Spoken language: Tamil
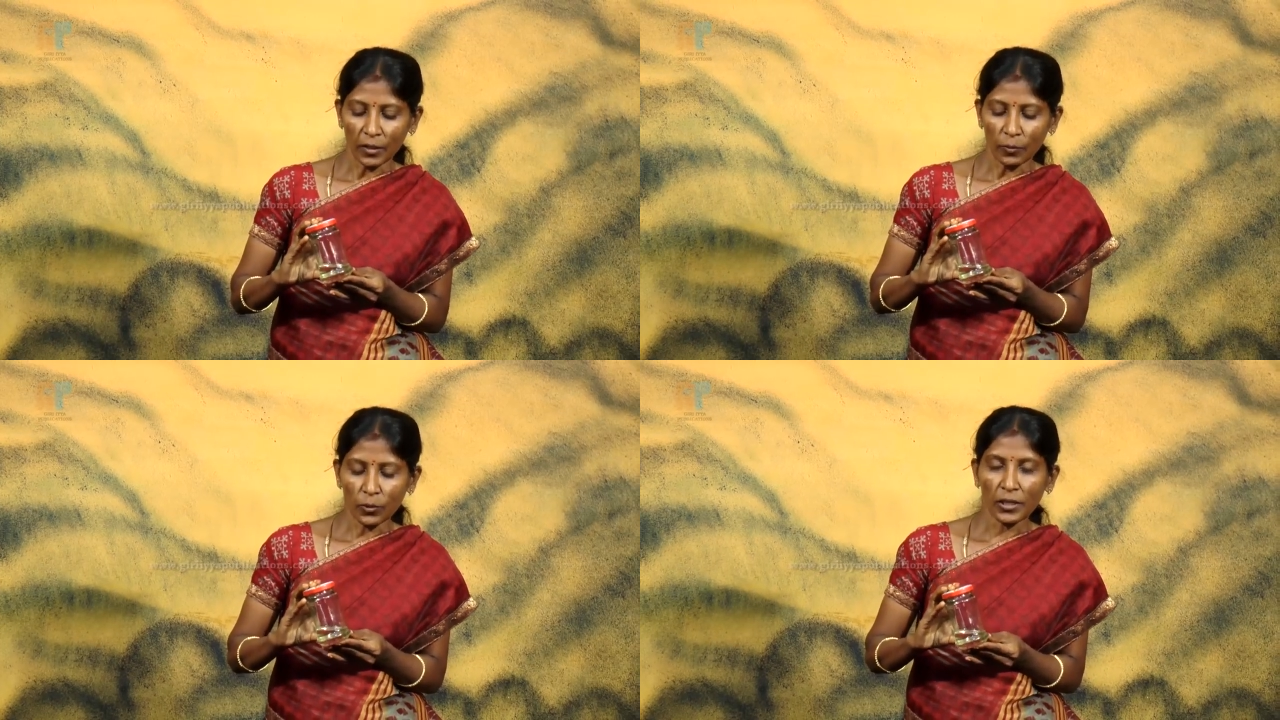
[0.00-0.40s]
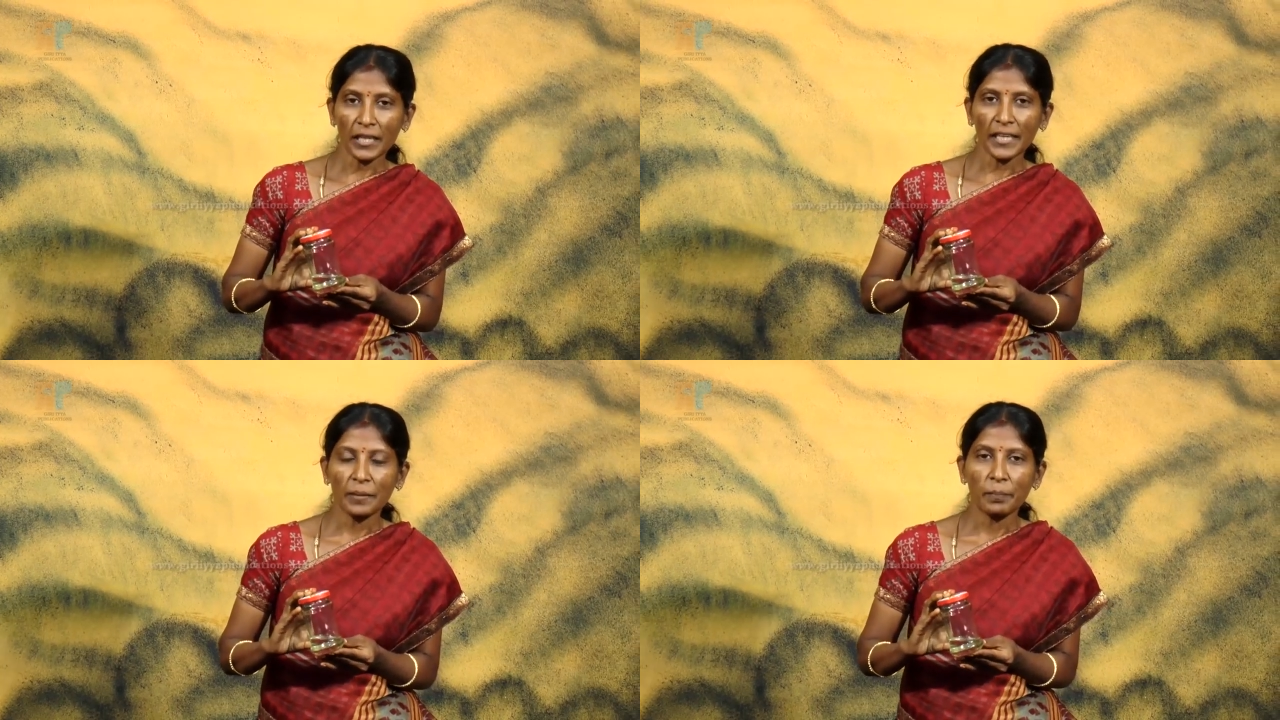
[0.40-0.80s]

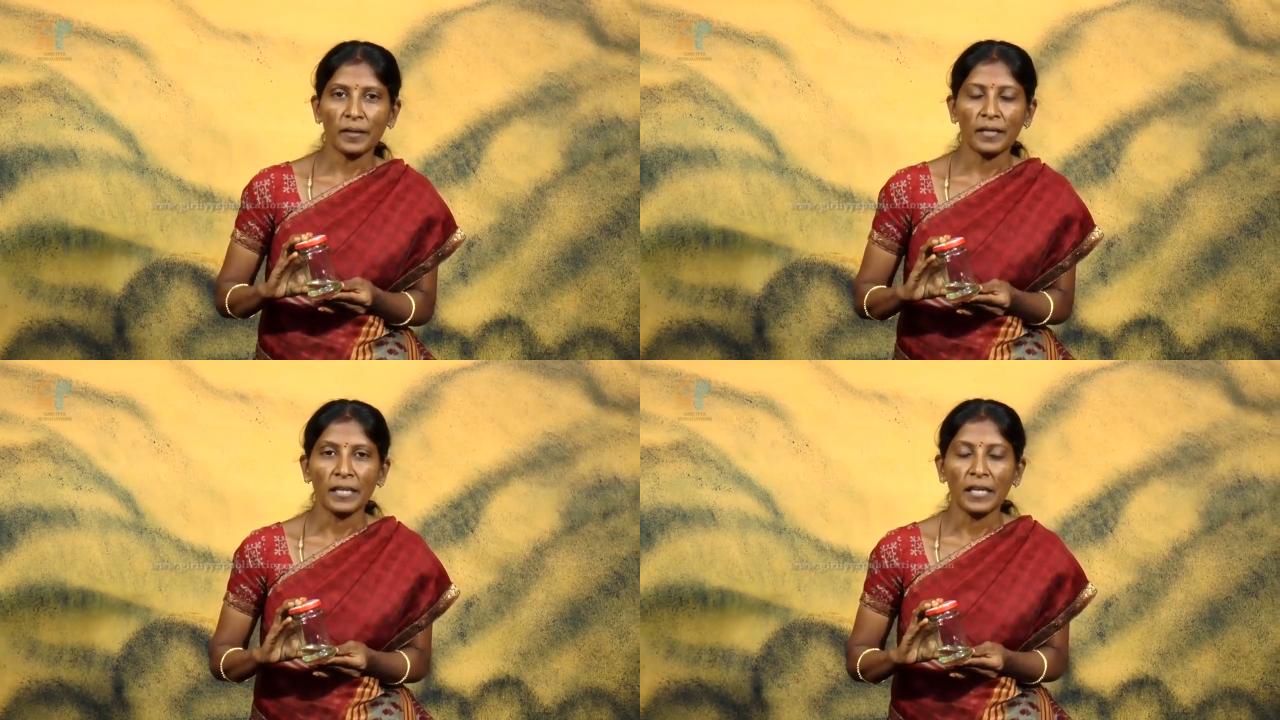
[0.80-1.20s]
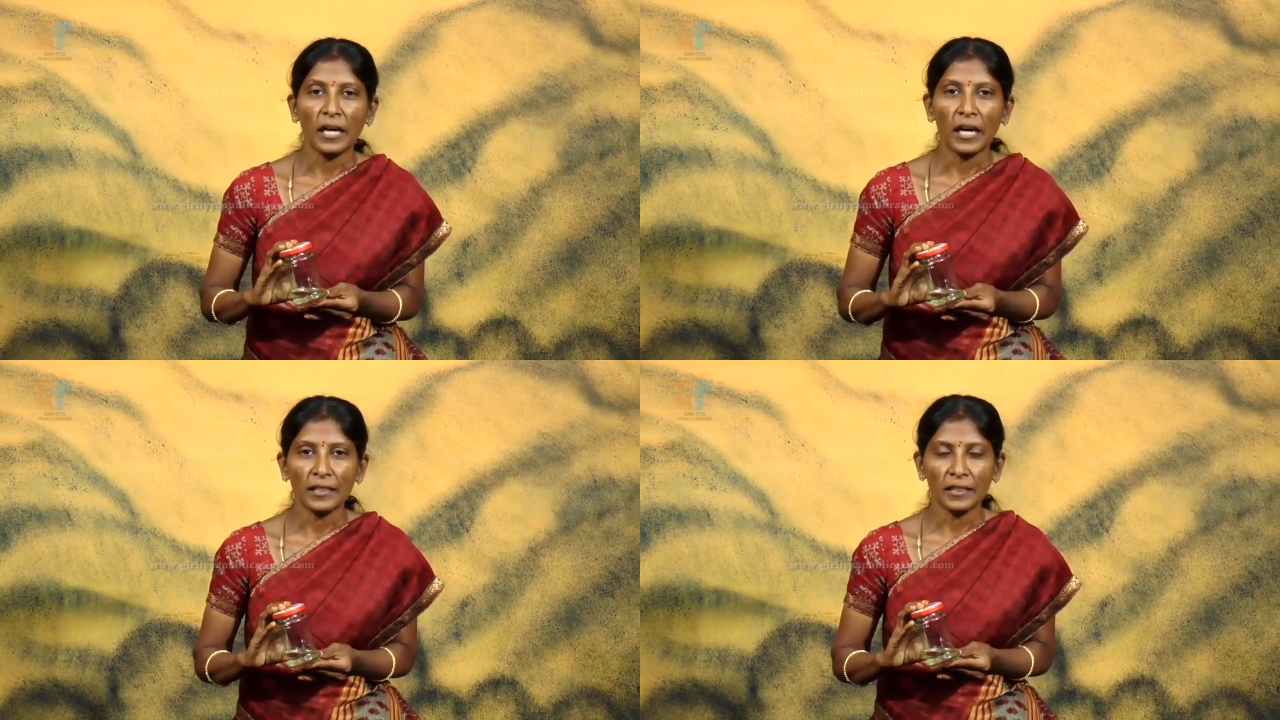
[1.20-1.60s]
உடலில் ஏற்படுற
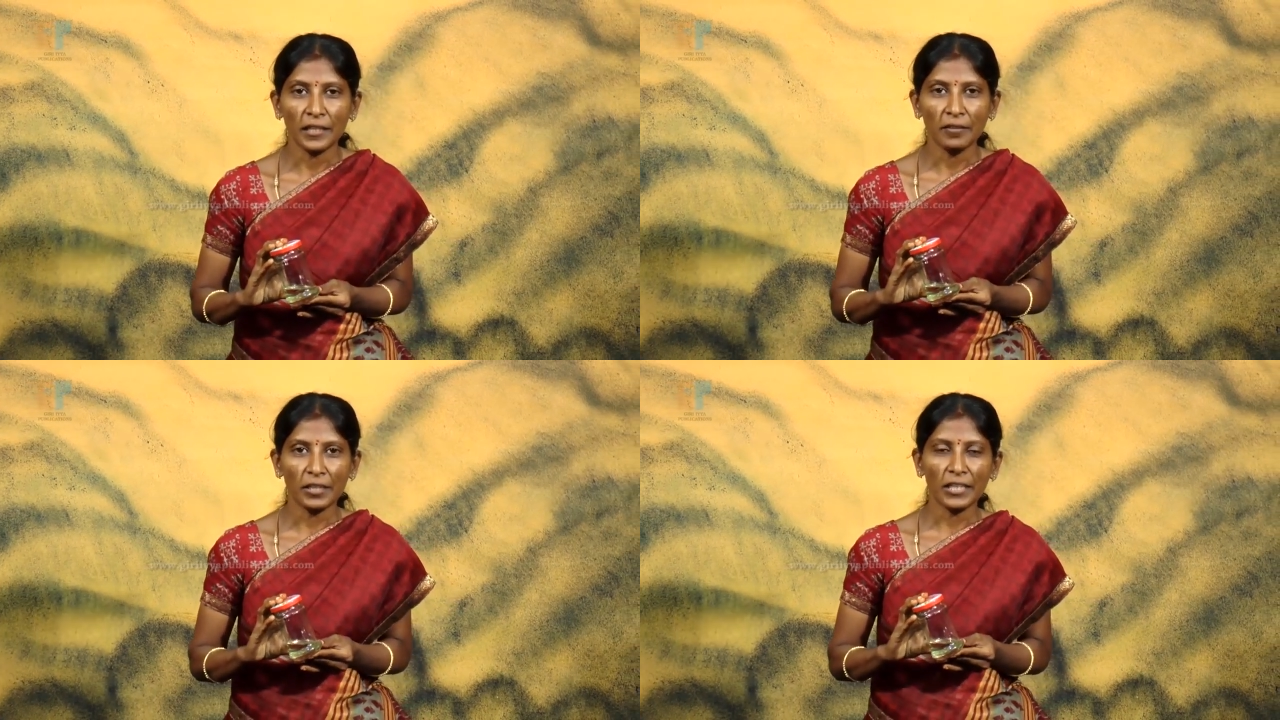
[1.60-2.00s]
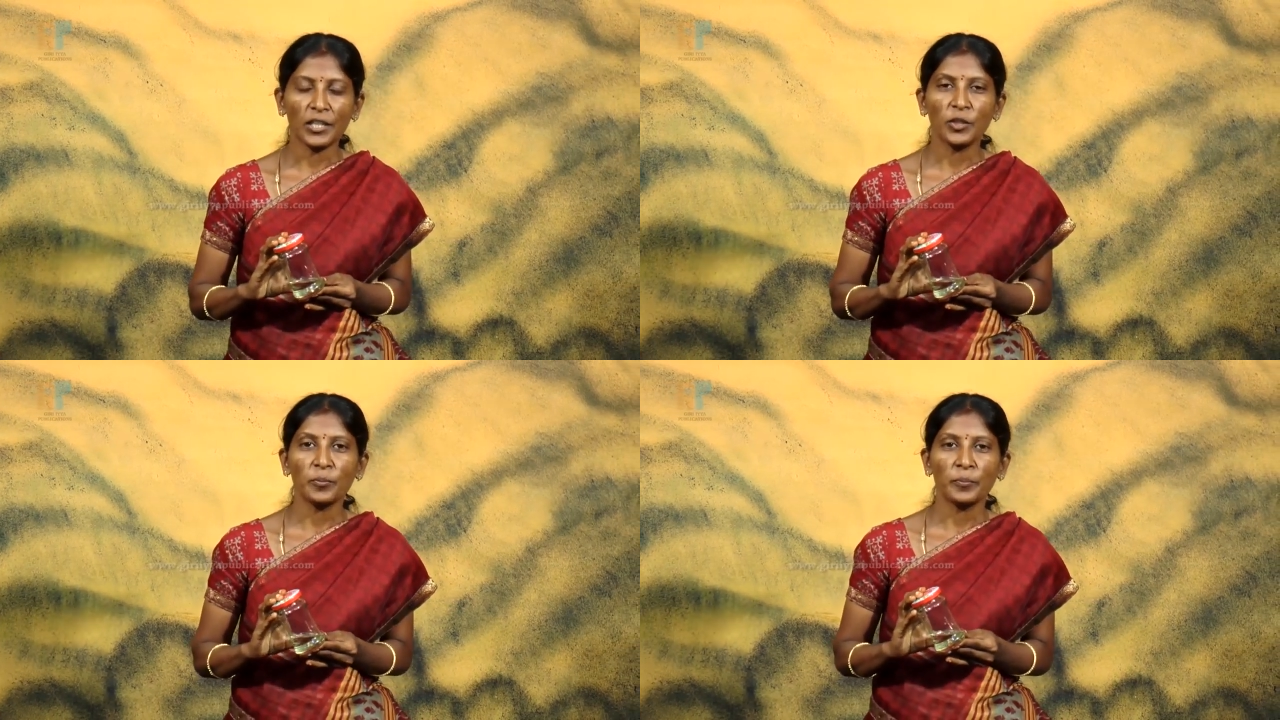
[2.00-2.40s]
அத்தனை
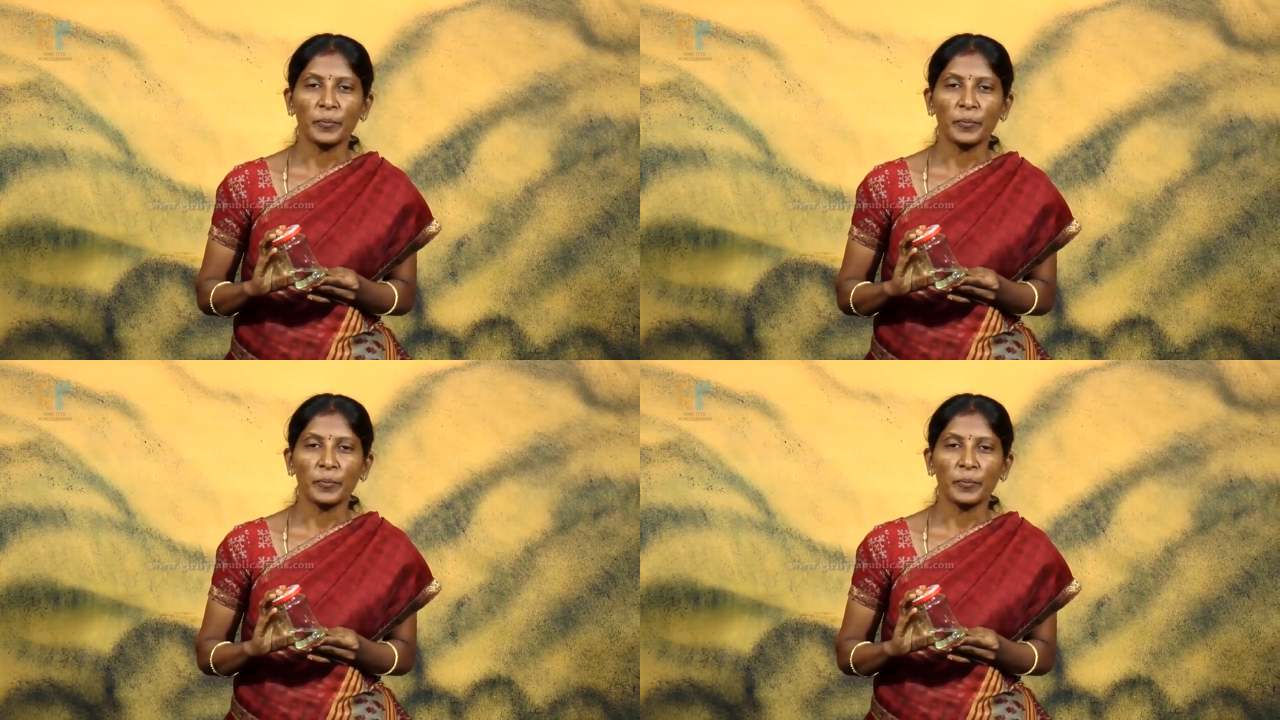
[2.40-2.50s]
வழிகளையும்